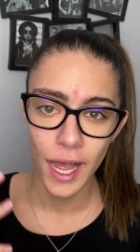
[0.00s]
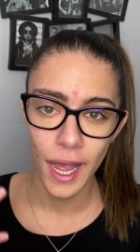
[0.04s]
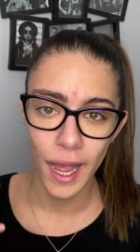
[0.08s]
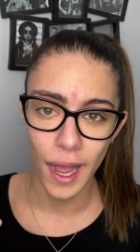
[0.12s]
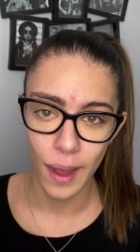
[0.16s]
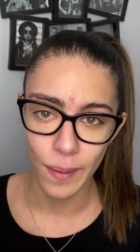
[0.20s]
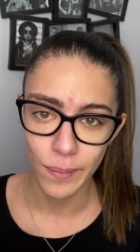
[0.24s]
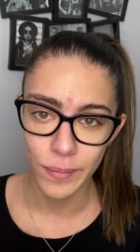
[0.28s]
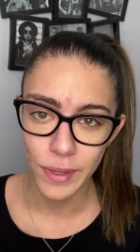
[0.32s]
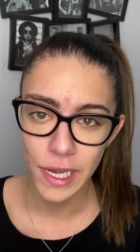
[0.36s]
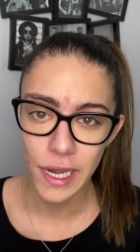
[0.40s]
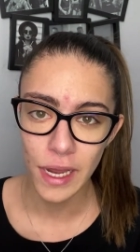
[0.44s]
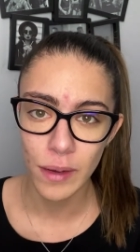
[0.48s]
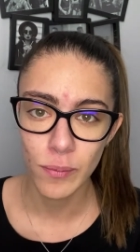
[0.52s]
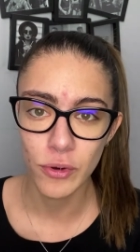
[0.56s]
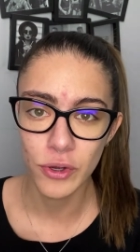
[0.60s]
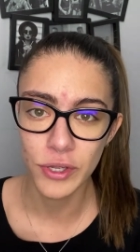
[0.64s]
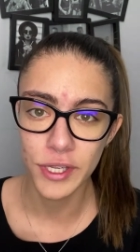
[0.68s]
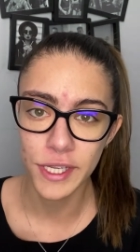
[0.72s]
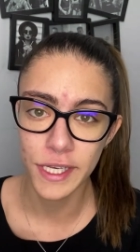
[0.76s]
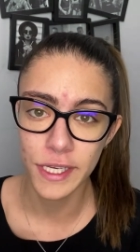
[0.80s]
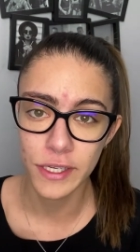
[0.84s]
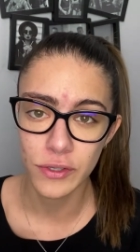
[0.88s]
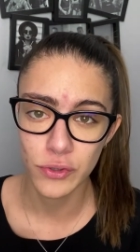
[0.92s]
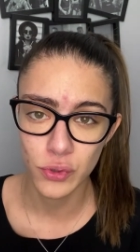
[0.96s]
à 1000
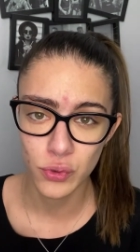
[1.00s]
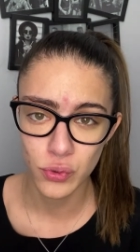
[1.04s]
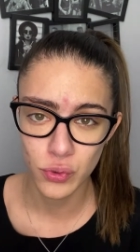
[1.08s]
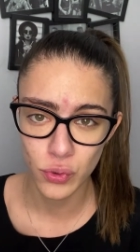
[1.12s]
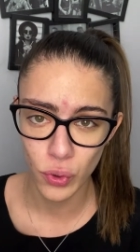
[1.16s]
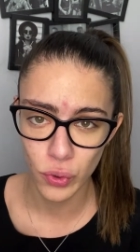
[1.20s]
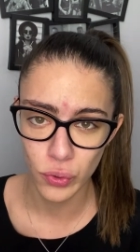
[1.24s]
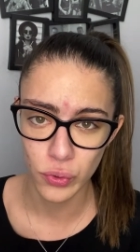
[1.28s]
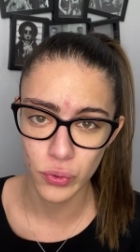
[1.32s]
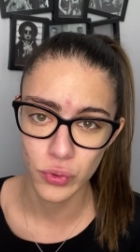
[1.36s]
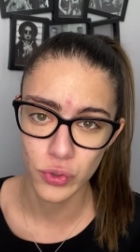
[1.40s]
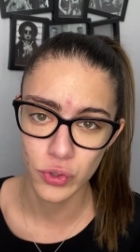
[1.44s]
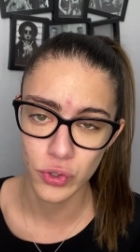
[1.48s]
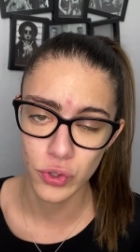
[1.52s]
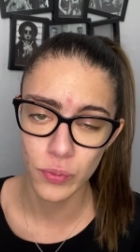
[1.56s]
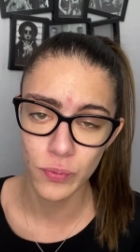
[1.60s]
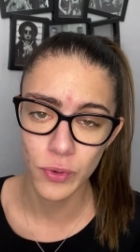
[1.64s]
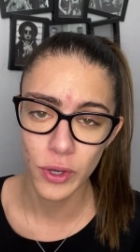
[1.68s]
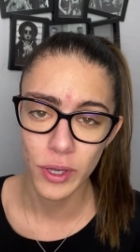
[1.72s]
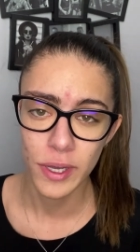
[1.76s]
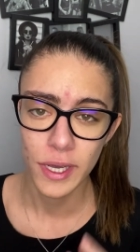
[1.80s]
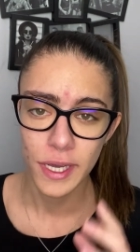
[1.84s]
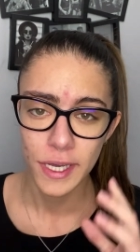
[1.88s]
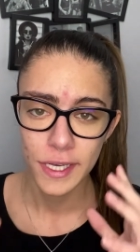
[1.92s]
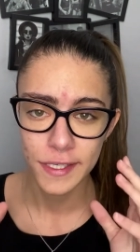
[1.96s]
abonnés sur YouTube,
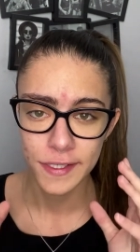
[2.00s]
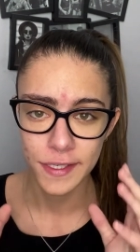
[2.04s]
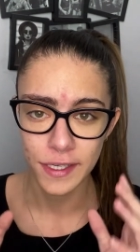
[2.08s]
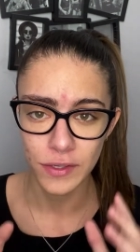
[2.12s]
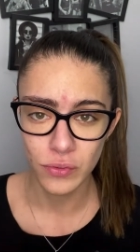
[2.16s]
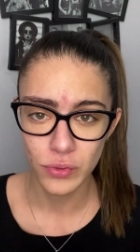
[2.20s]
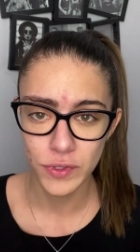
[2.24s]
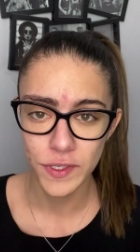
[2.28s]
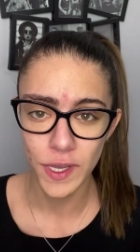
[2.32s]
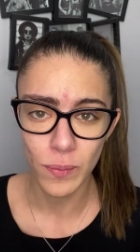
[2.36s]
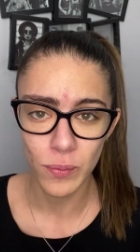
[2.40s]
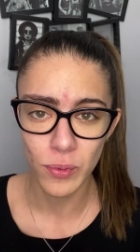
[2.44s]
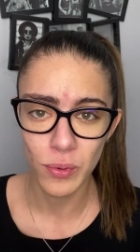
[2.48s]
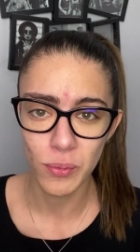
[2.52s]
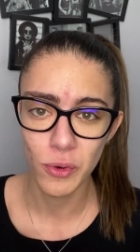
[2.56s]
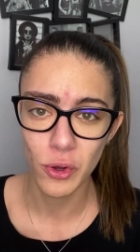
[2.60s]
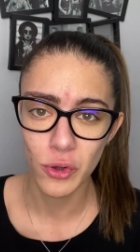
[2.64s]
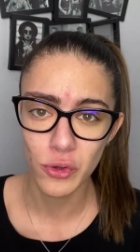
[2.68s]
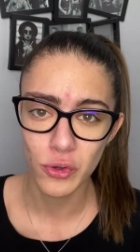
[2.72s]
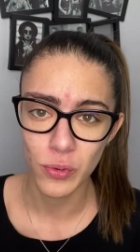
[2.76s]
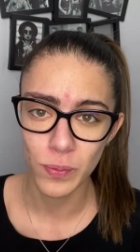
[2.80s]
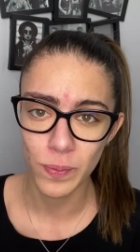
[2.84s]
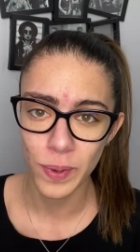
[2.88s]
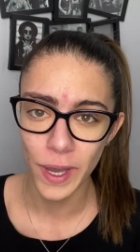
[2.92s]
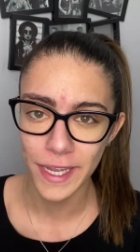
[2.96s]
c'est tout simplement
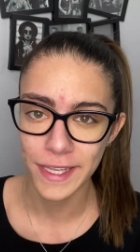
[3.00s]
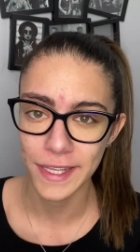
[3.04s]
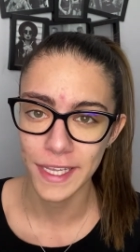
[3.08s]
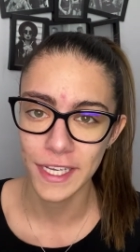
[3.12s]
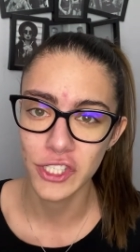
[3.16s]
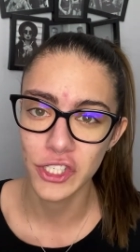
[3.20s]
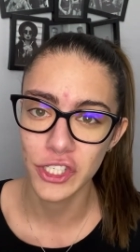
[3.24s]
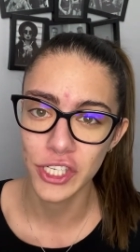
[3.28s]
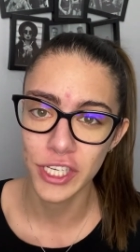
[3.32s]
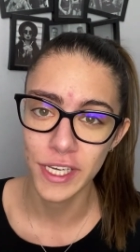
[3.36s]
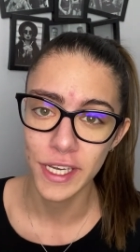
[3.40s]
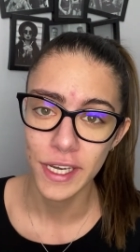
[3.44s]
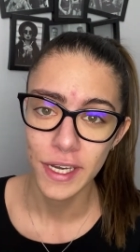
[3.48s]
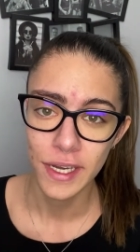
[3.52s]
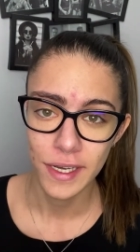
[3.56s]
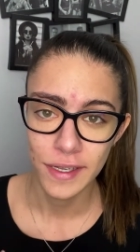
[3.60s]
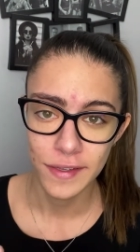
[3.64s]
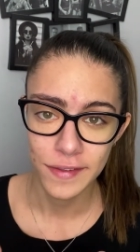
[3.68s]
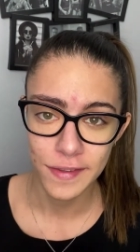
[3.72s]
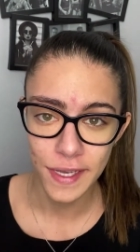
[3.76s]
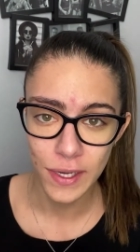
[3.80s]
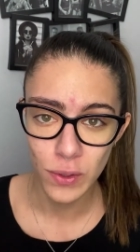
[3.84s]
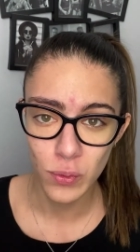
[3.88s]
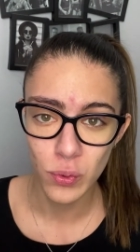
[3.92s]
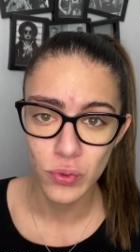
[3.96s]
de partager
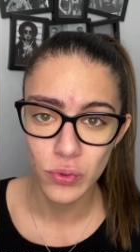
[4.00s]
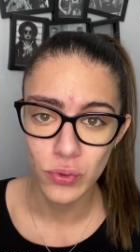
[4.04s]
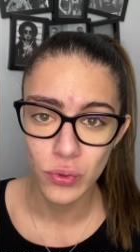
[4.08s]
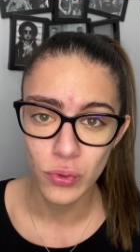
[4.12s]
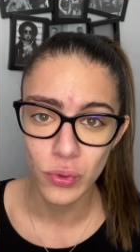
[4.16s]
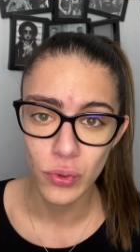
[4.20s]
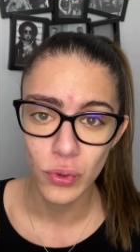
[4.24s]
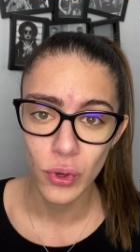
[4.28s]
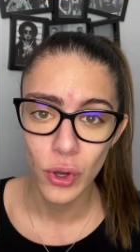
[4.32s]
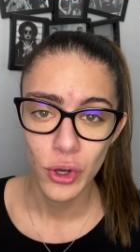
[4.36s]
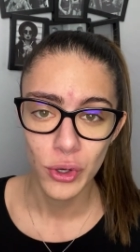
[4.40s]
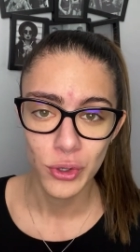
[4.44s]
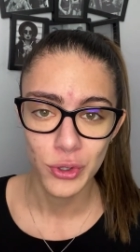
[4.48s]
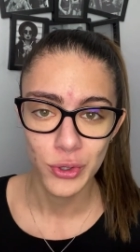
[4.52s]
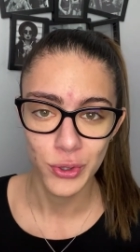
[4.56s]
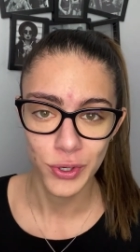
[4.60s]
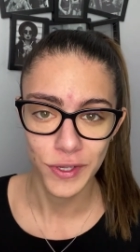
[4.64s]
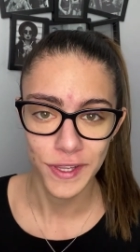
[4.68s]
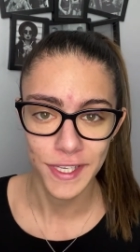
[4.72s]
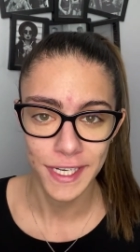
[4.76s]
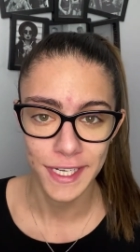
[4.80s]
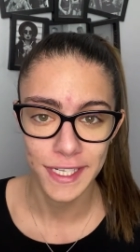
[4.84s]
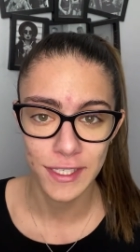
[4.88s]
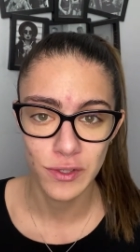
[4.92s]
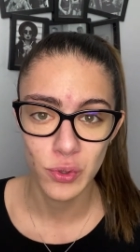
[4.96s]
tes contenus sur
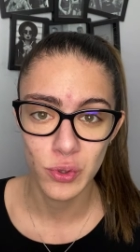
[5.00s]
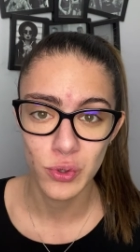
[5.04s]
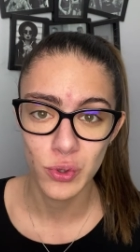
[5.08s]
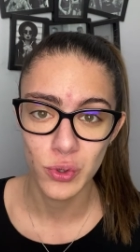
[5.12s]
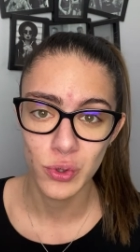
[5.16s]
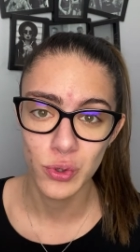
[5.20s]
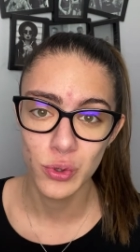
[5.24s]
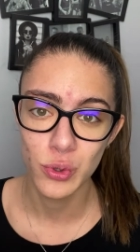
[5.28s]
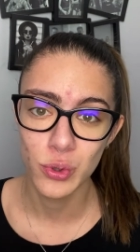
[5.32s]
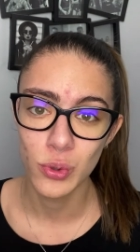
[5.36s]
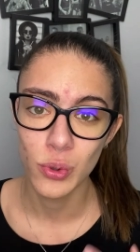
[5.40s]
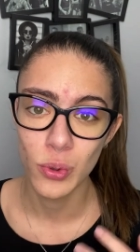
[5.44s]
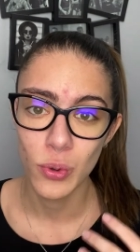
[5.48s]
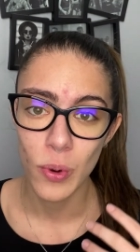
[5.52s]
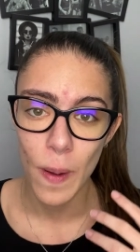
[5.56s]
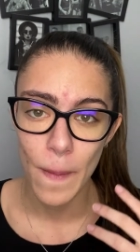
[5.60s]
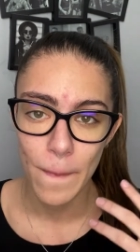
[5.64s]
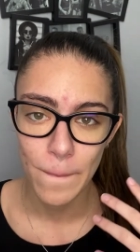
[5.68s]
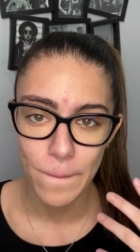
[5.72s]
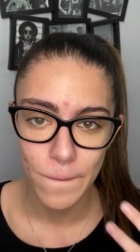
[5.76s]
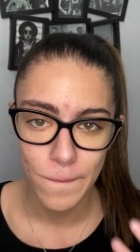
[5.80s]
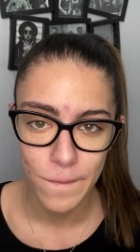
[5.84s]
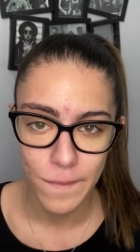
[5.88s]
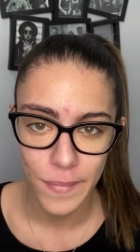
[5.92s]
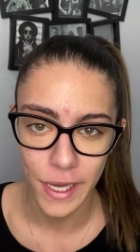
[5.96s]
tes réseaux sociaux
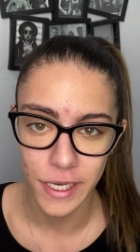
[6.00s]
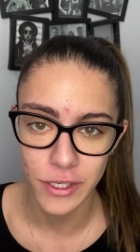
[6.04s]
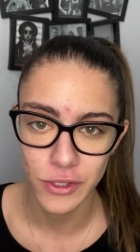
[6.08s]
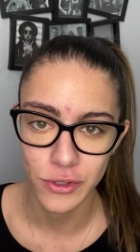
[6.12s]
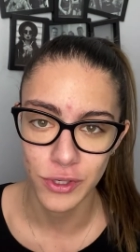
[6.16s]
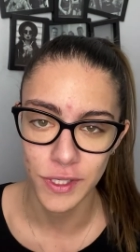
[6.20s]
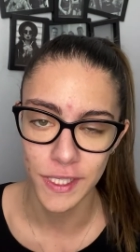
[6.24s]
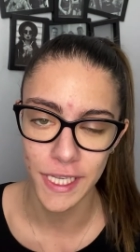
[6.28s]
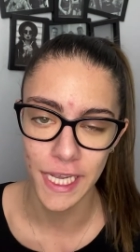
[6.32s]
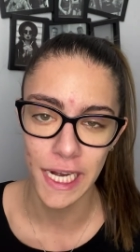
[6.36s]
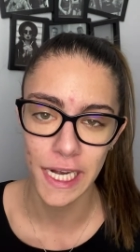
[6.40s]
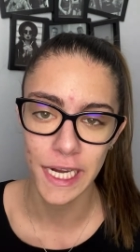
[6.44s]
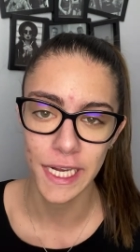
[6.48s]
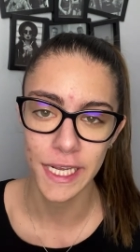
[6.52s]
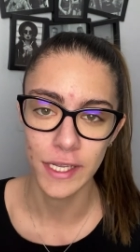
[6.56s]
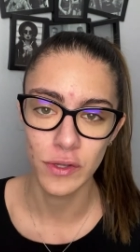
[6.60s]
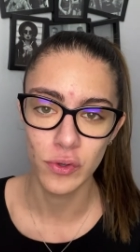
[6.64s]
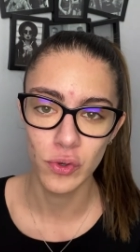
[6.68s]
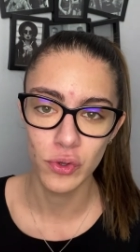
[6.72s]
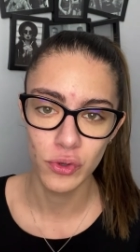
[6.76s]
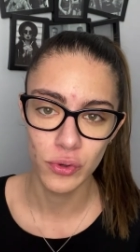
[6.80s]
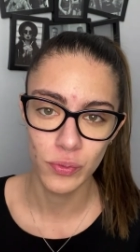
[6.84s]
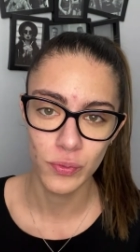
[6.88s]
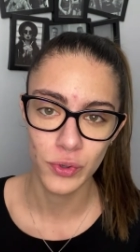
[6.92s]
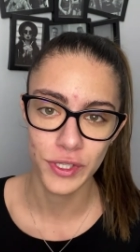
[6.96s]
personnel et de
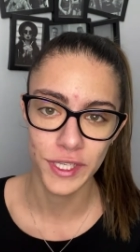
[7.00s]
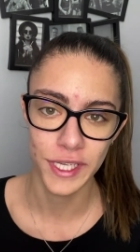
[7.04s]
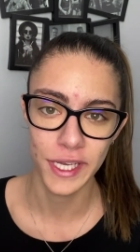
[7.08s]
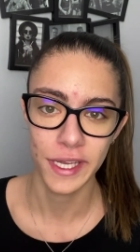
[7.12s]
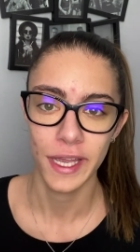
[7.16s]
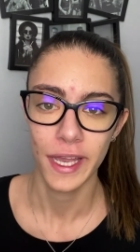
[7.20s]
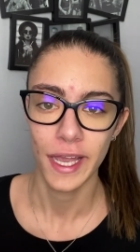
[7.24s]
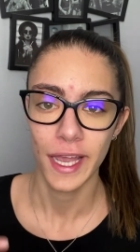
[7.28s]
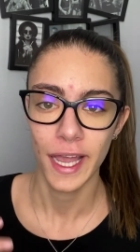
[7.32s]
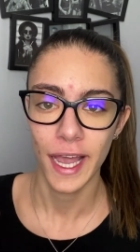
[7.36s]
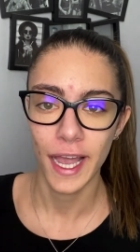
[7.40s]
demander